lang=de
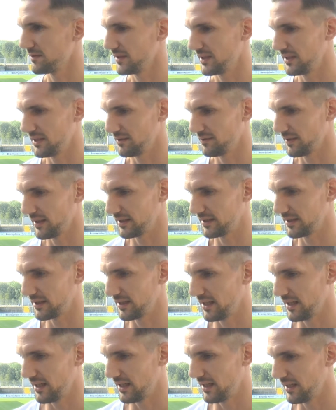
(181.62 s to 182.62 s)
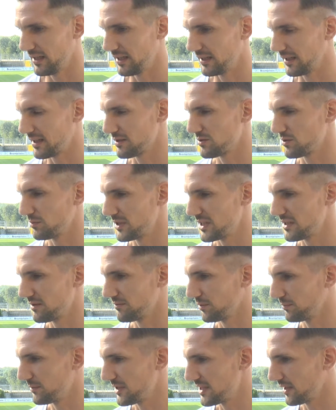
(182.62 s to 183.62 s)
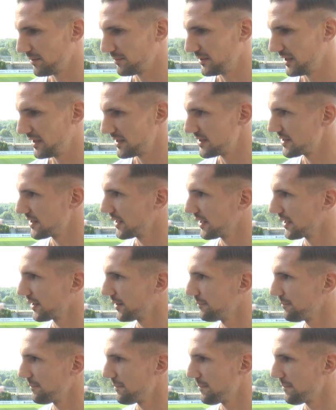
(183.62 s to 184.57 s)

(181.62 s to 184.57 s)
wichtig, weil ich äh, das so ein bisschen vermisst habe die letzten Jahre.